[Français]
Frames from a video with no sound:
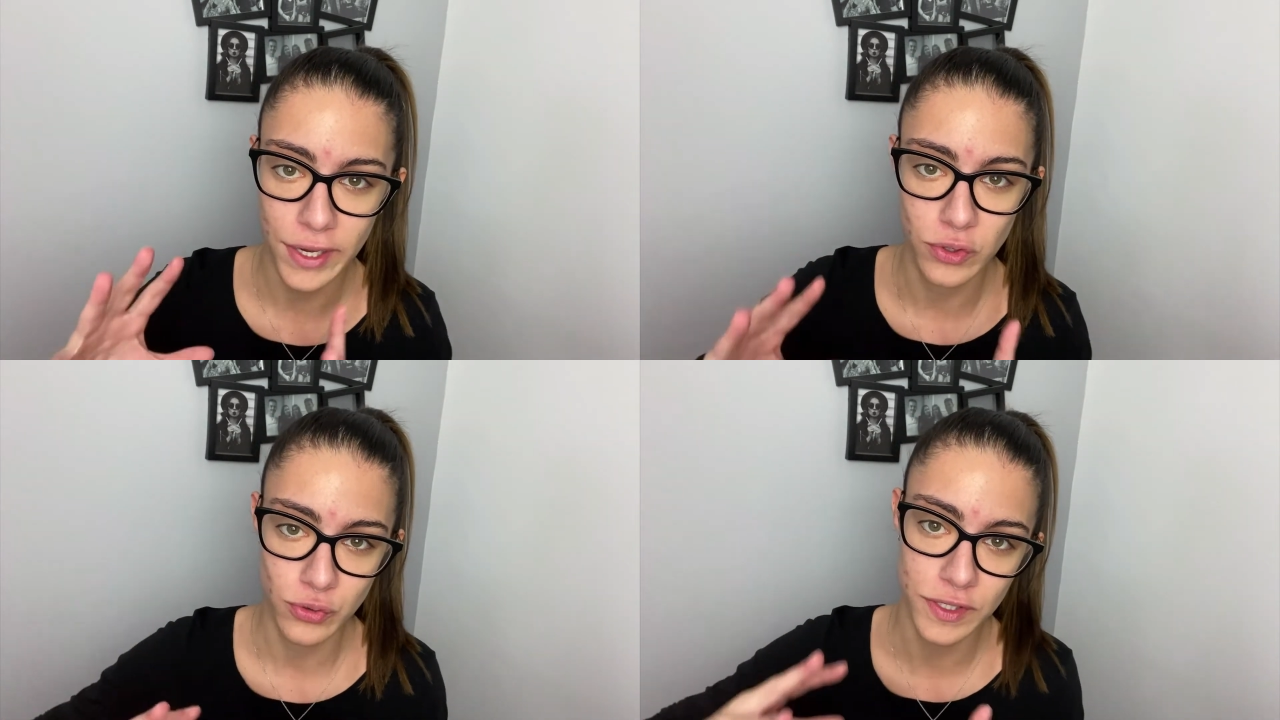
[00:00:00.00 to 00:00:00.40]
et
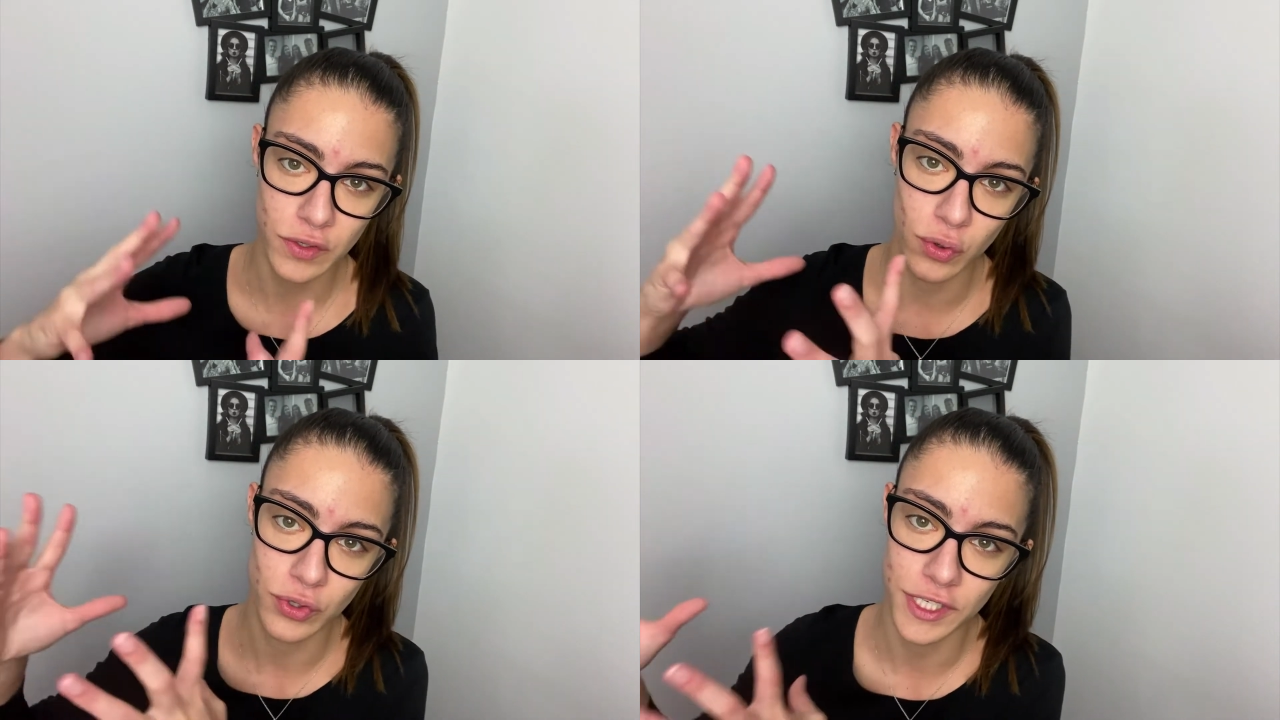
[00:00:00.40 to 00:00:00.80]
ensuite
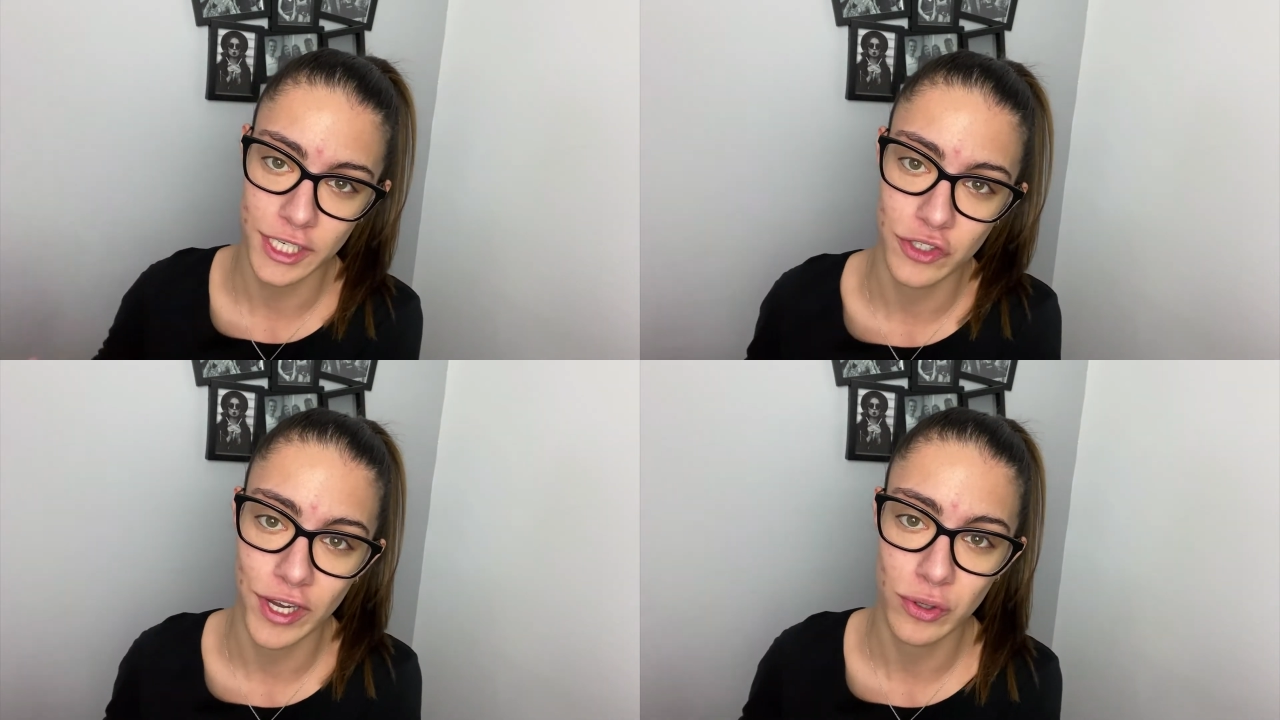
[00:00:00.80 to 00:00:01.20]

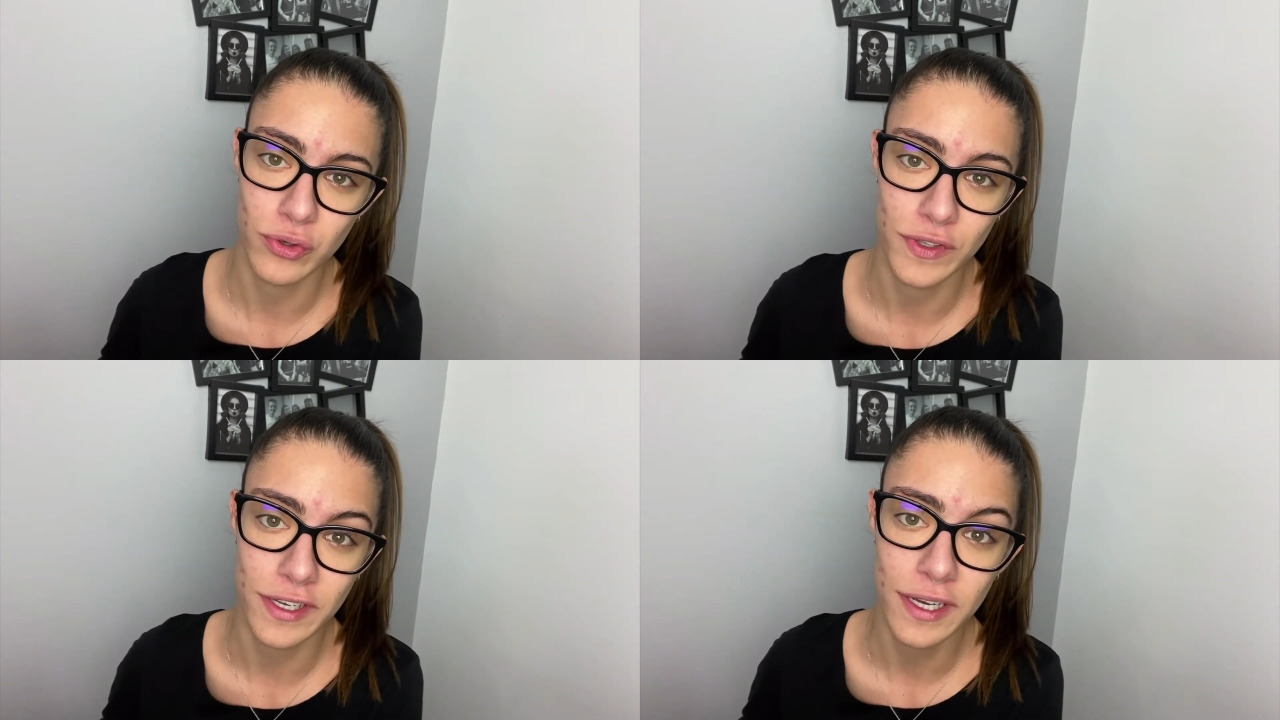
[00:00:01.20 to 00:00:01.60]
redirige vers une de
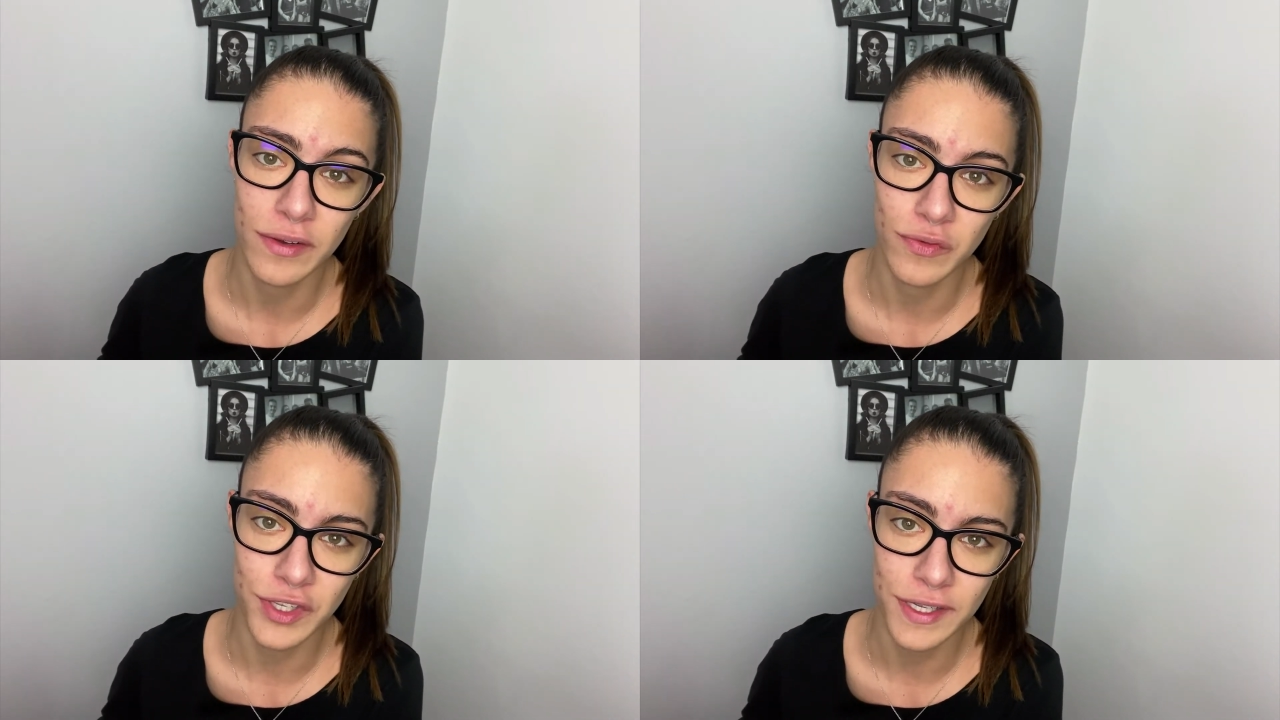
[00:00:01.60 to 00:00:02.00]
tes
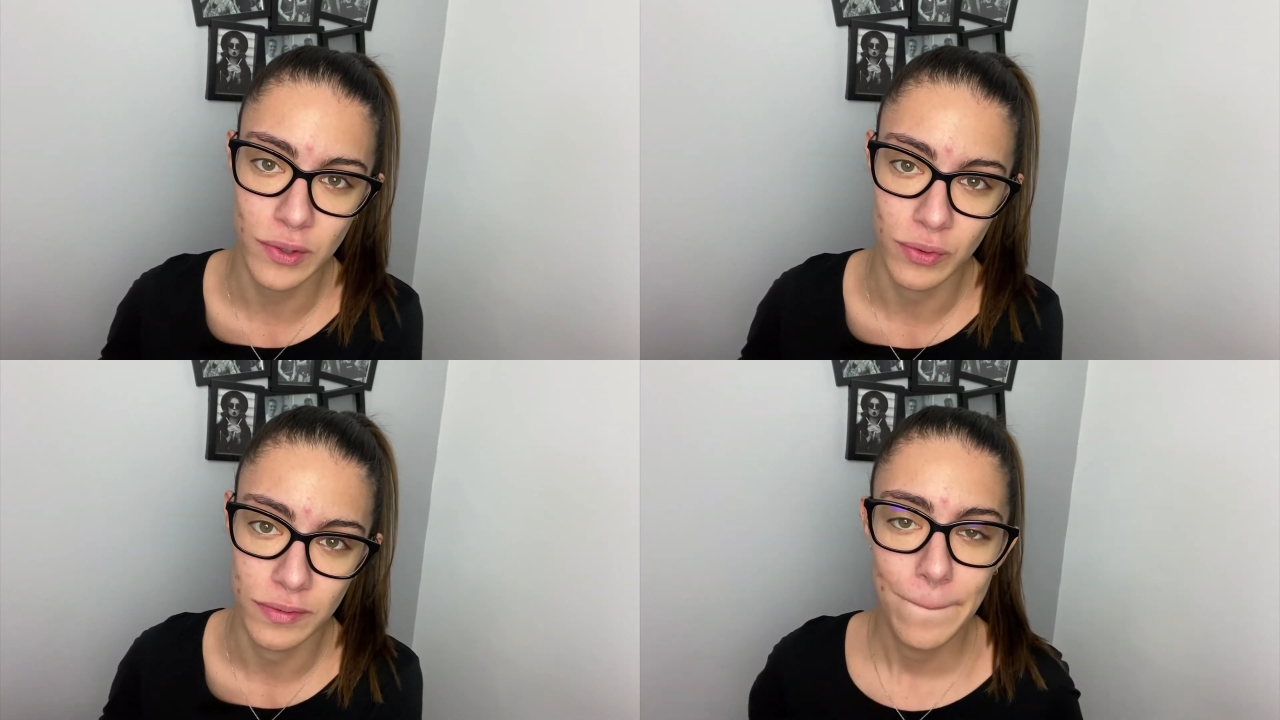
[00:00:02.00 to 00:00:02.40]

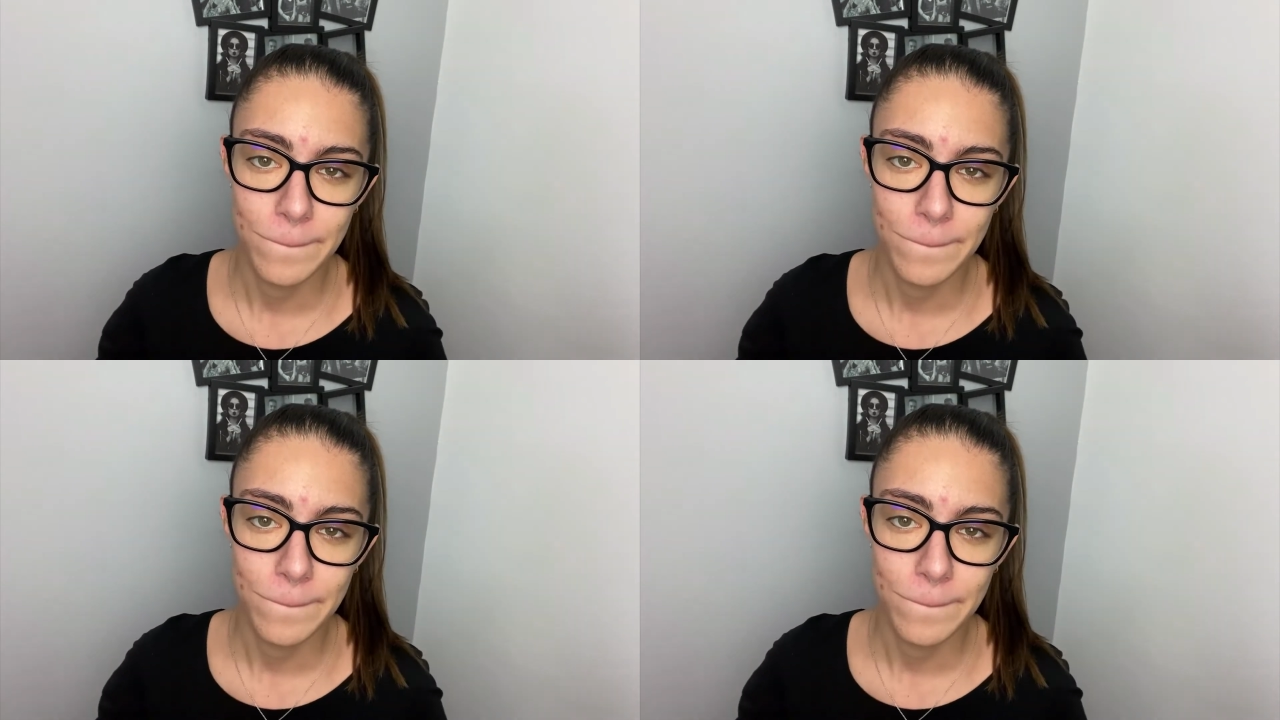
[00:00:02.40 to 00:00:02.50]
vidéos.